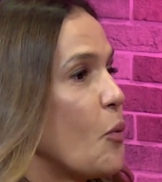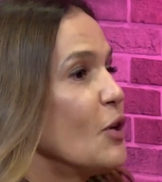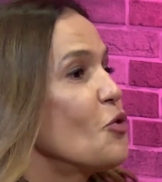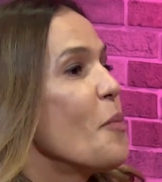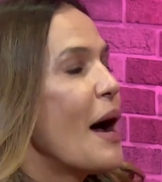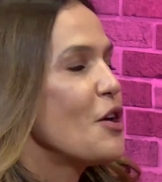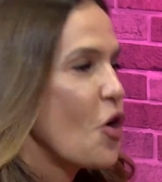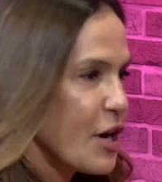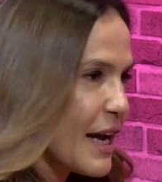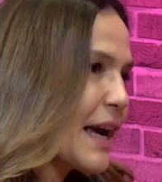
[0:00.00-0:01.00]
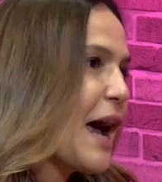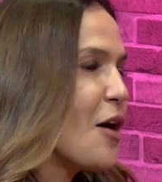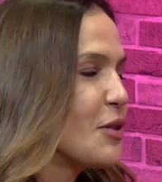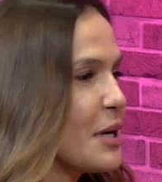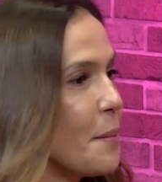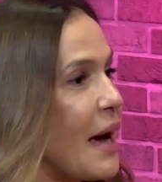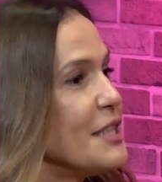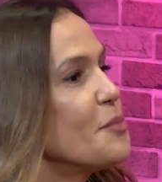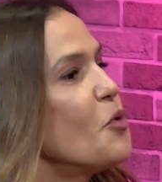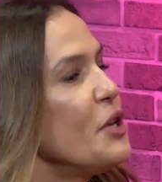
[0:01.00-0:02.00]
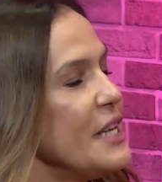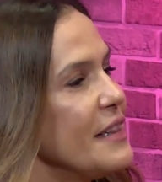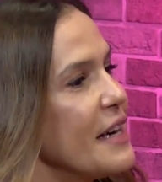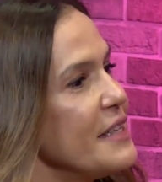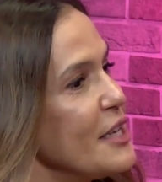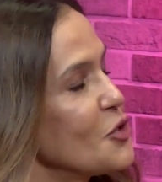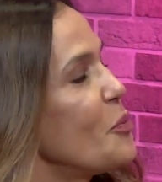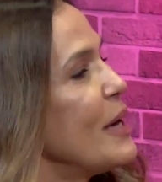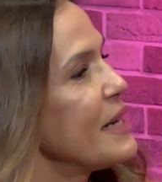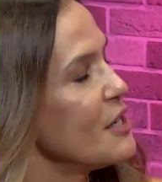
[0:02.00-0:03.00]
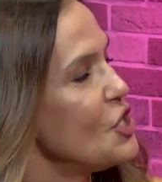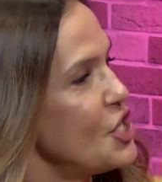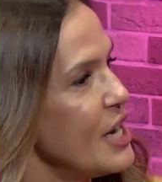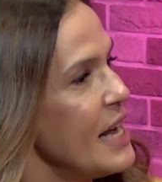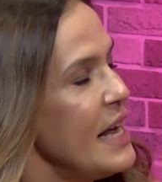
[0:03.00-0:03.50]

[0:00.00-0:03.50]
quanto maior a cauda, mais bonita e exuberante,